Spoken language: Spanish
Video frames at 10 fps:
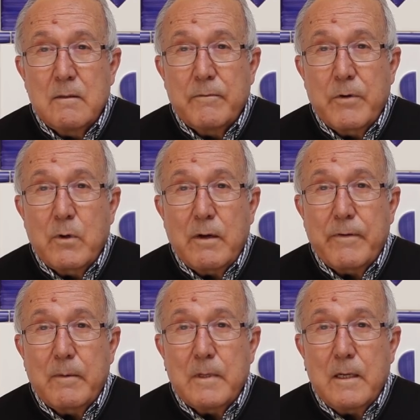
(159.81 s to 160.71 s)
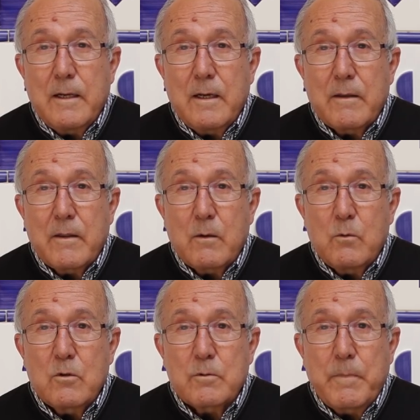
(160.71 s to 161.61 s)
fue una familia de
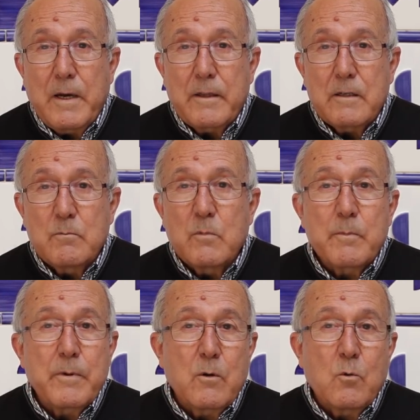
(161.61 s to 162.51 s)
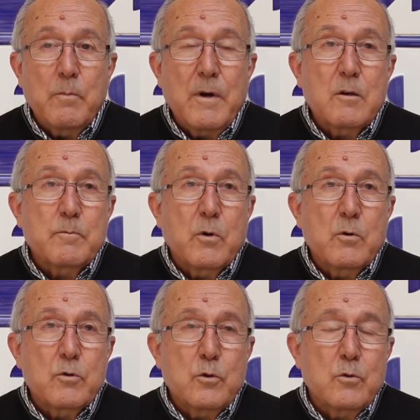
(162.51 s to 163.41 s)
unos padres muy preocupados por
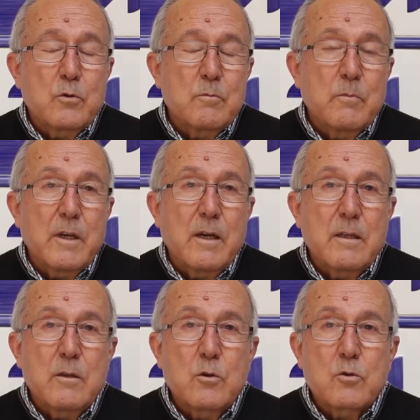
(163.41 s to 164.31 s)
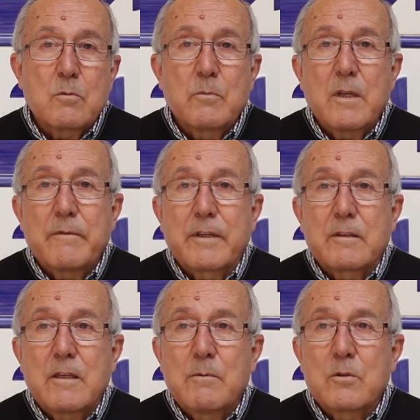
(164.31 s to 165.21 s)
nosotros, muy cariñosos, muy
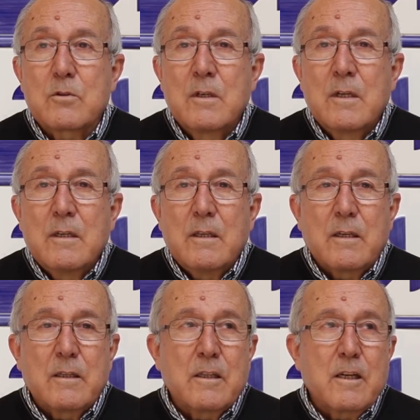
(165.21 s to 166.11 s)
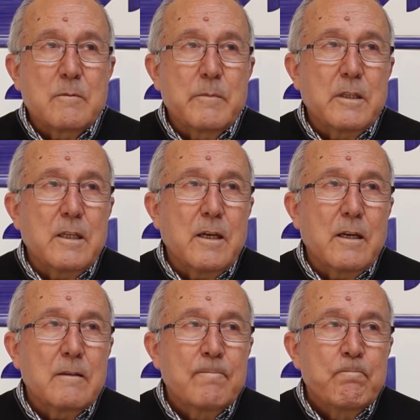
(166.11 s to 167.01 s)
afectivos y que te transmitían,